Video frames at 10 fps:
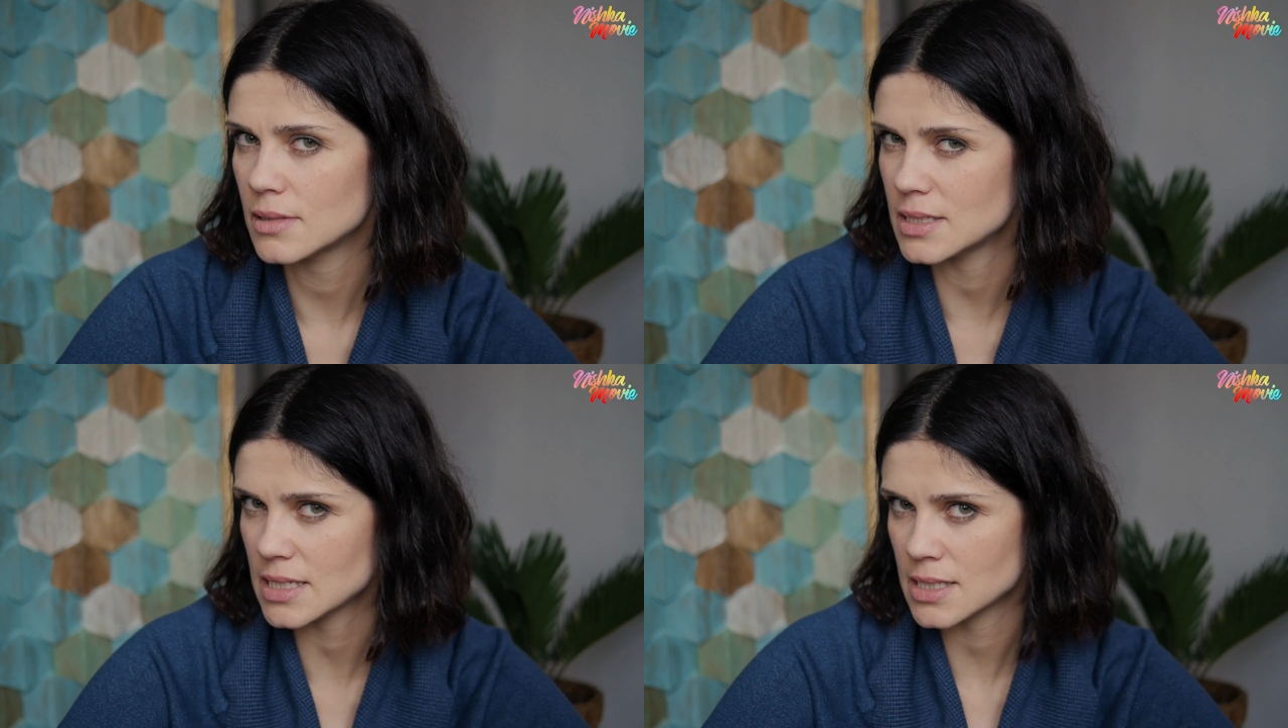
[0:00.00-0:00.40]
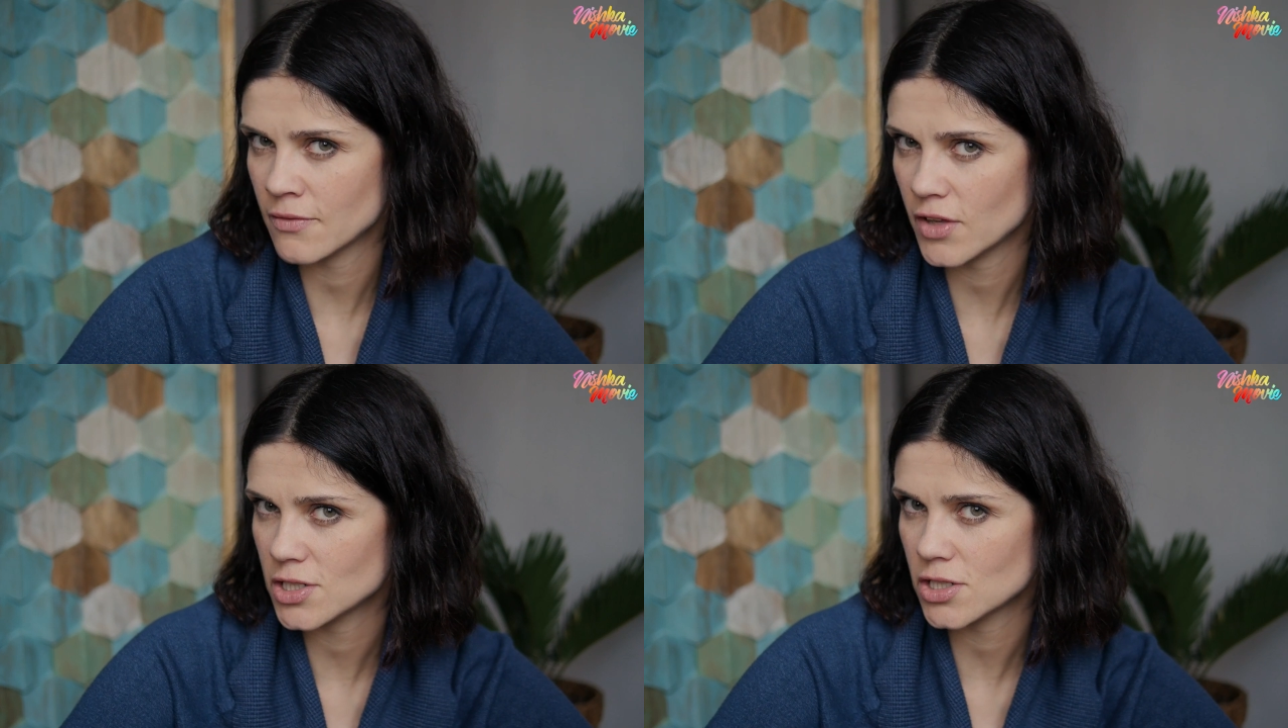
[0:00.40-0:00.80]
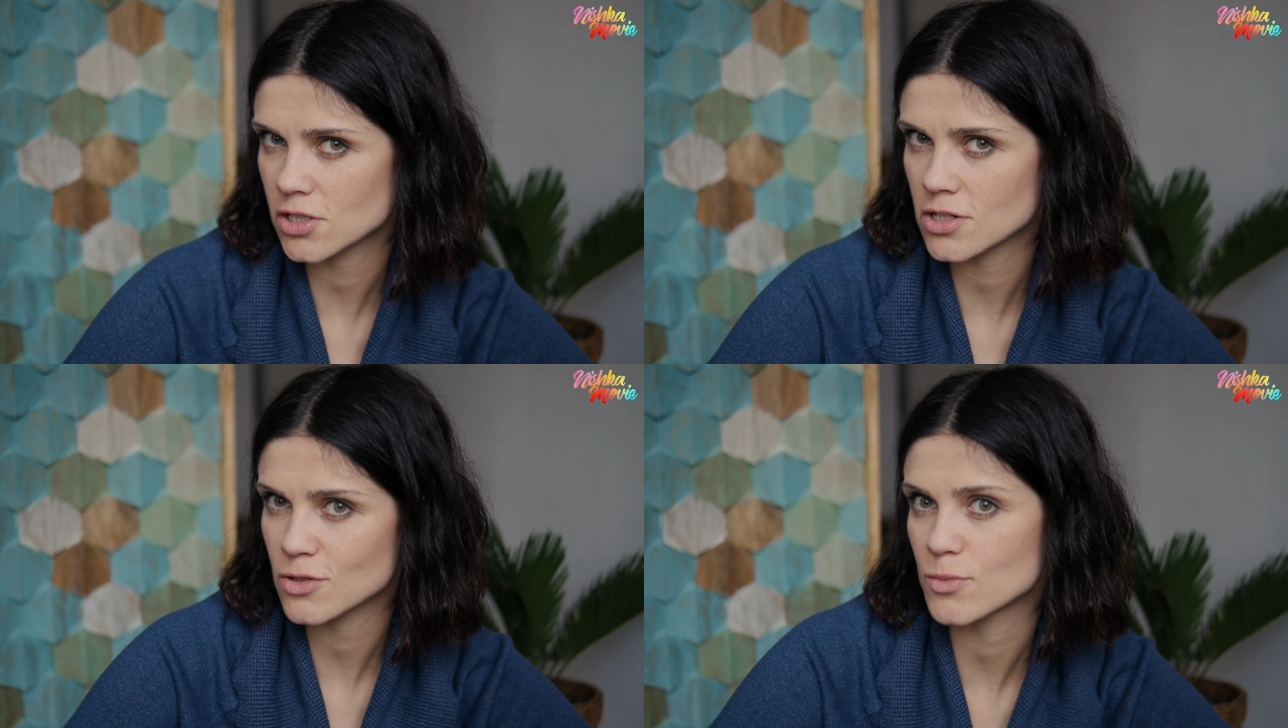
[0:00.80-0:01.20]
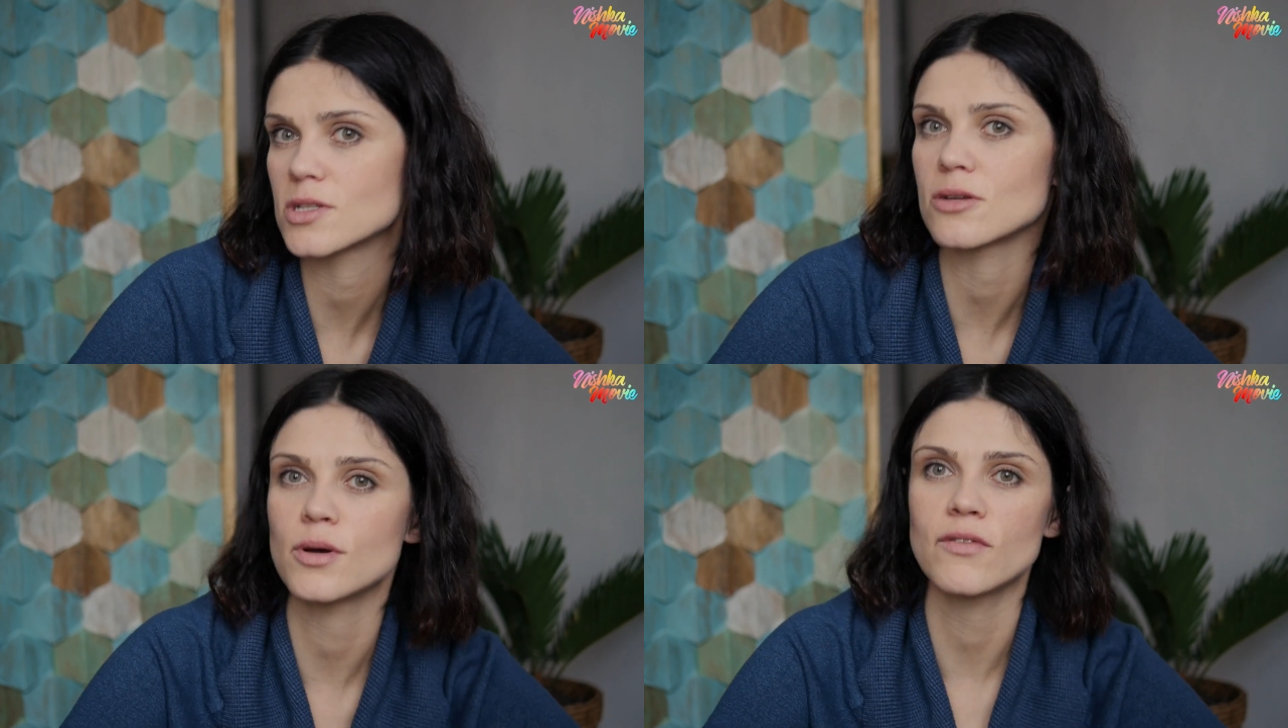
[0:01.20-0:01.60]
i zastanawiacie się, czy
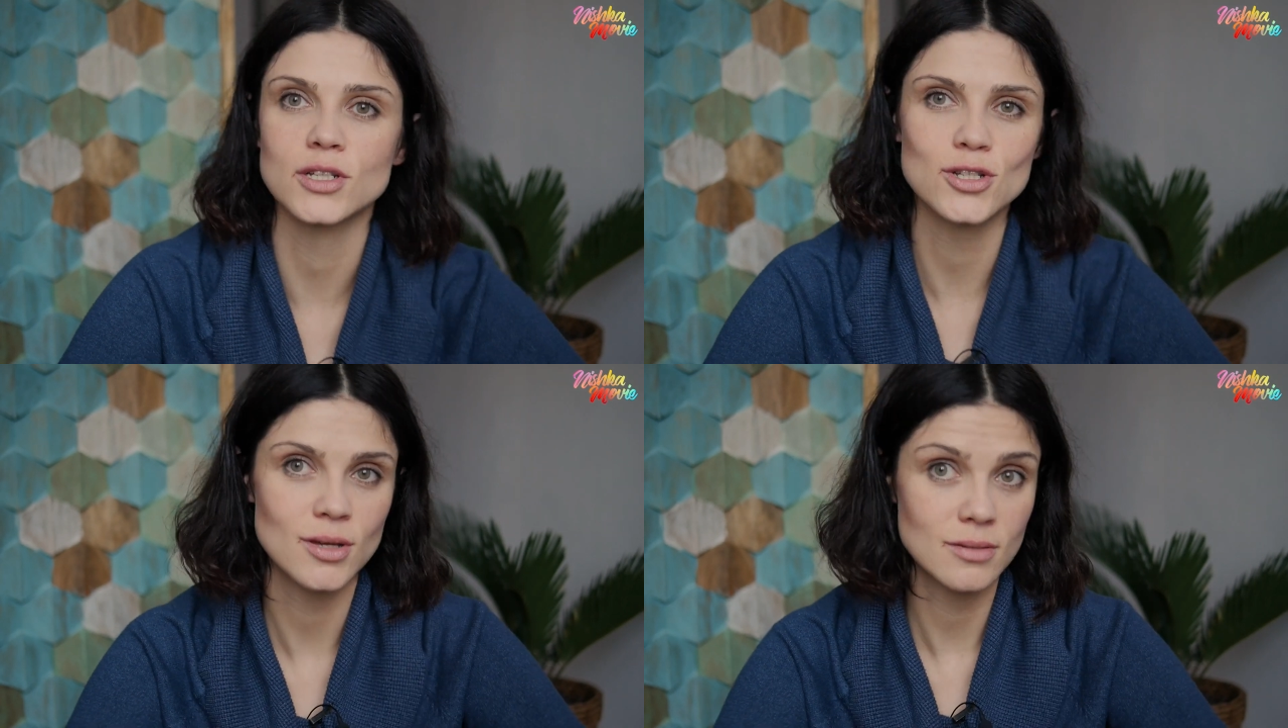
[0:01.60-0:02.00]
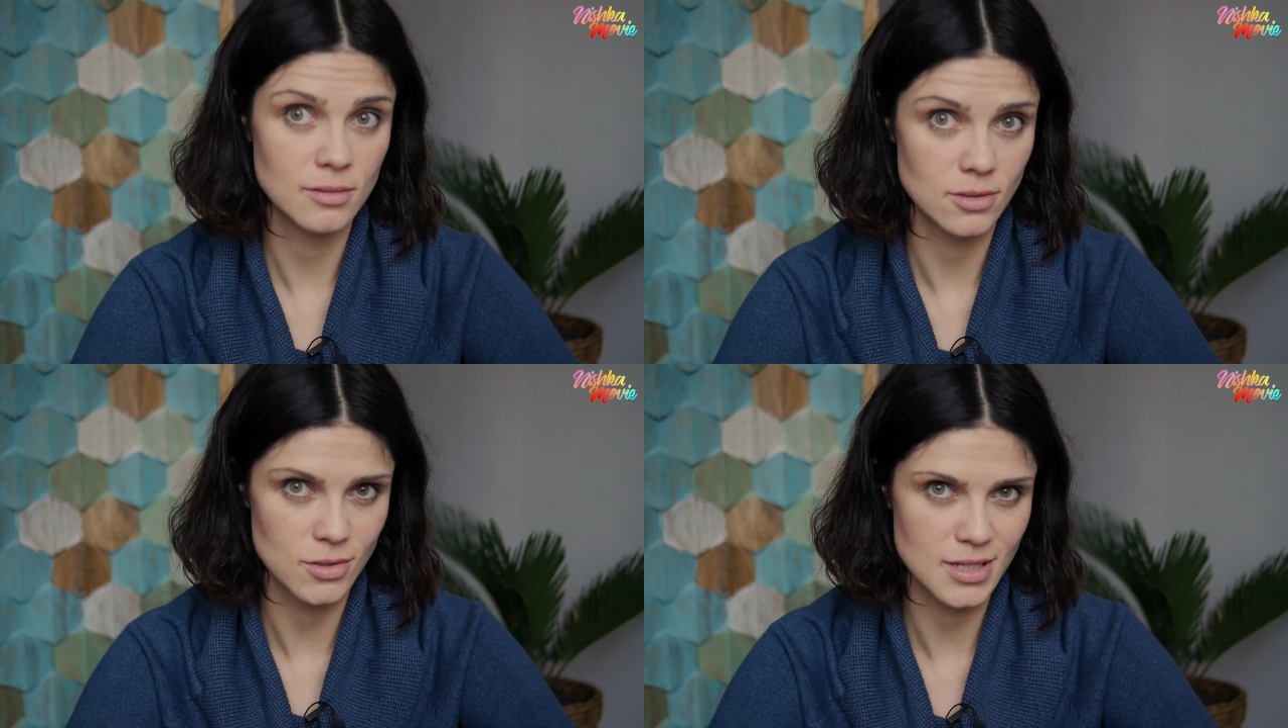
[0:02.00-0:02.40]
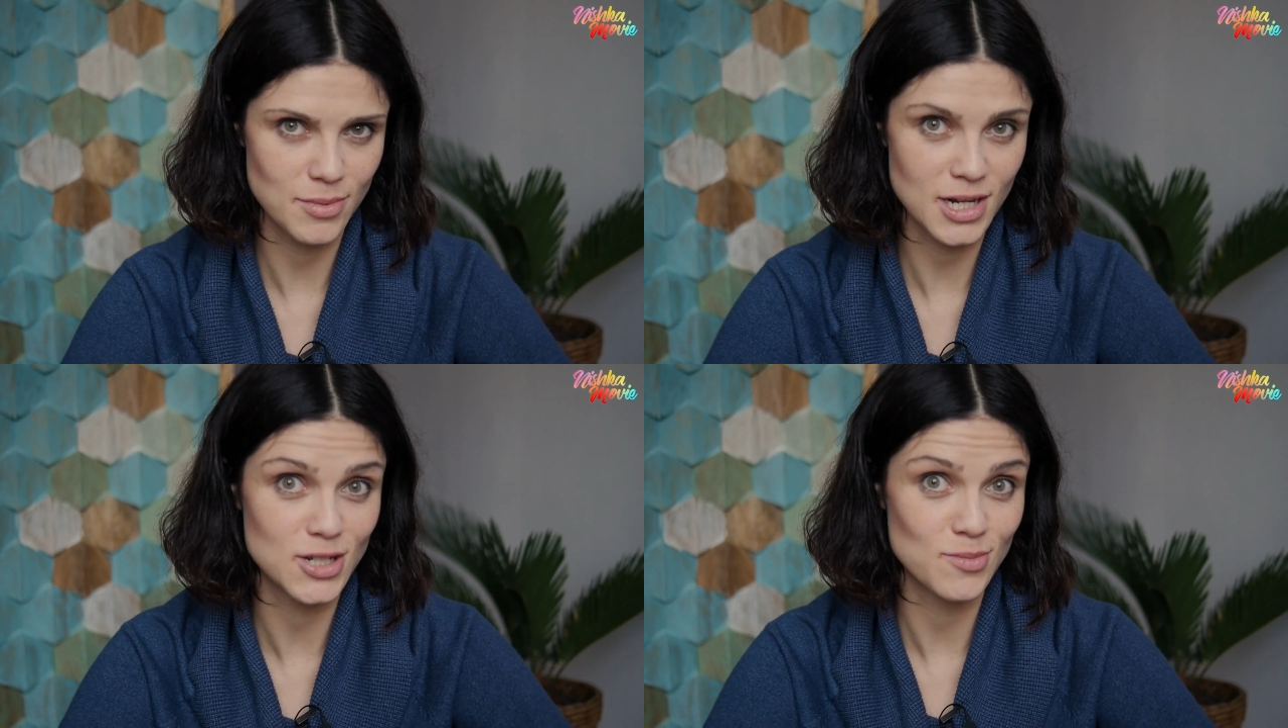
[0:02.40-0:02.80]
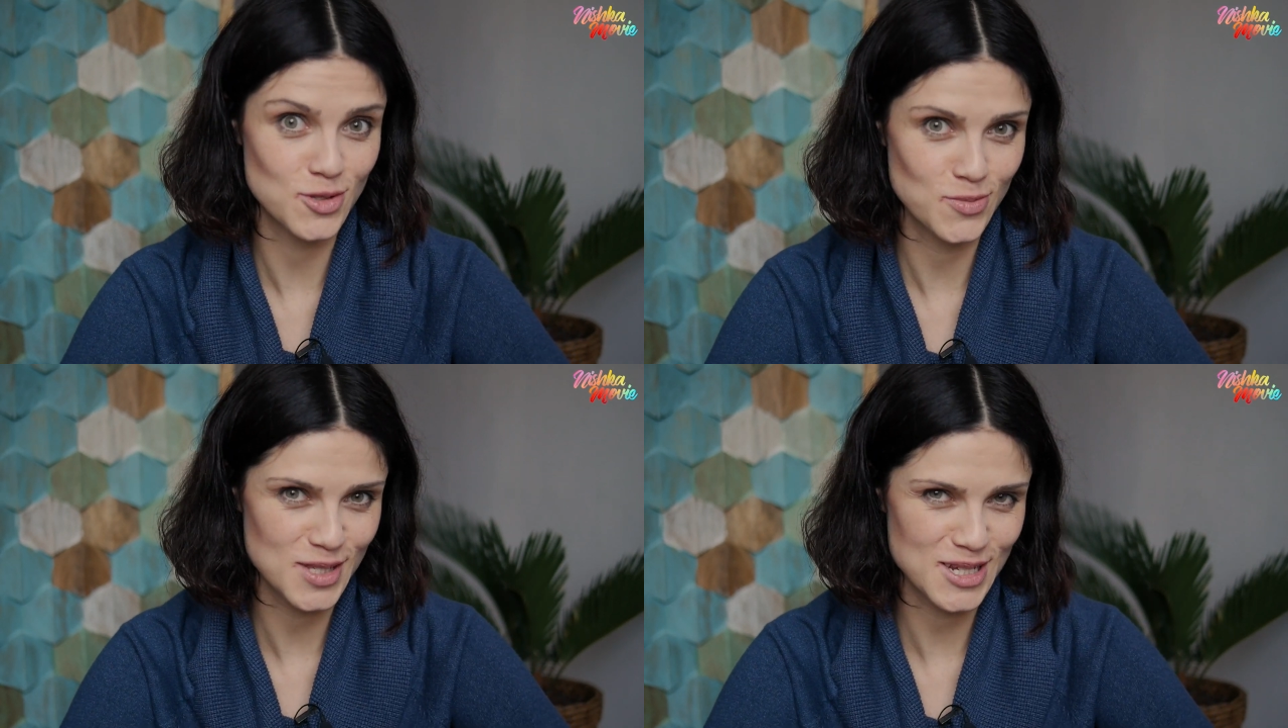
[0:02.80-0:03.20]
subskrybować, to zapraszam,
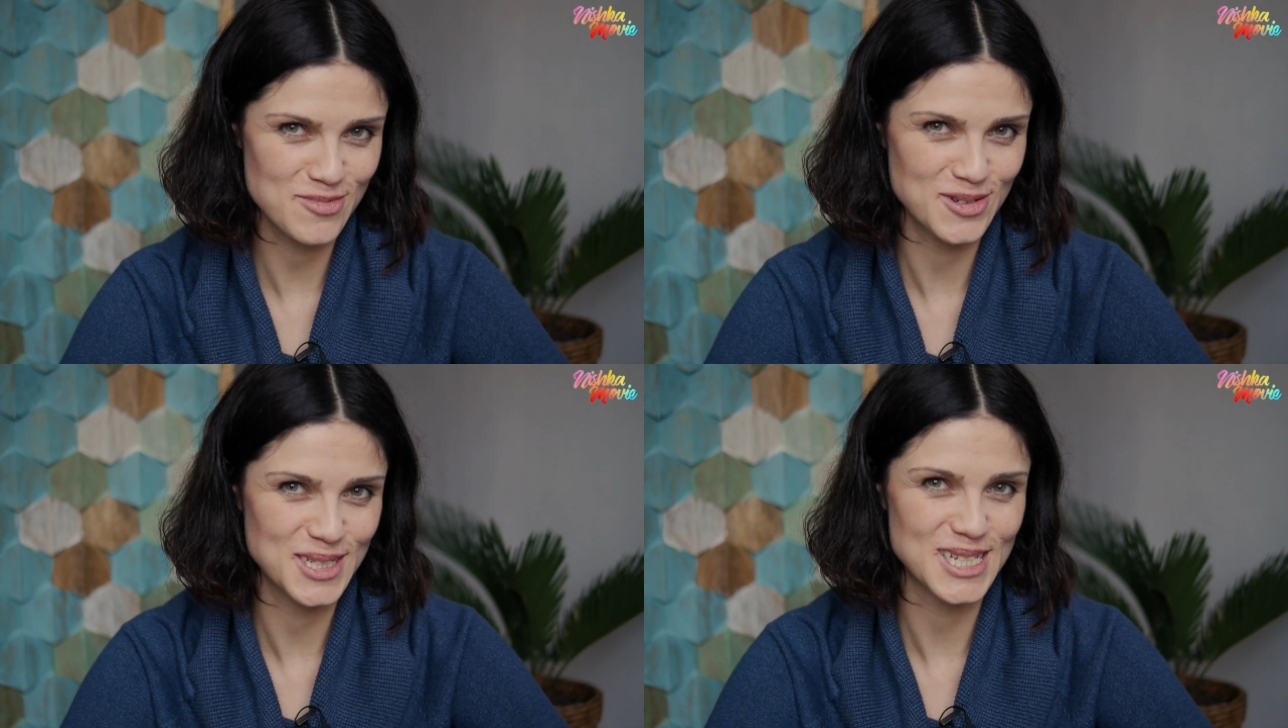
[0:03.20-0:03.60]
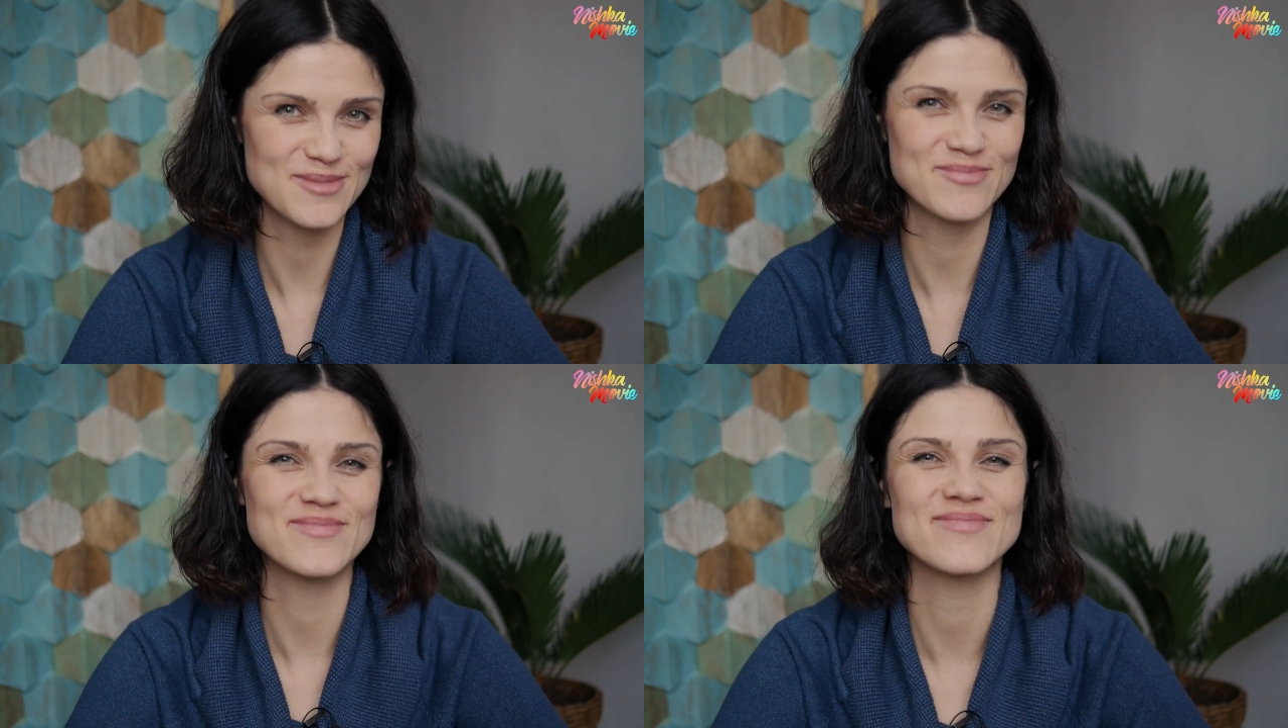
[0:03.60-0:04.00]
subskrybujcie.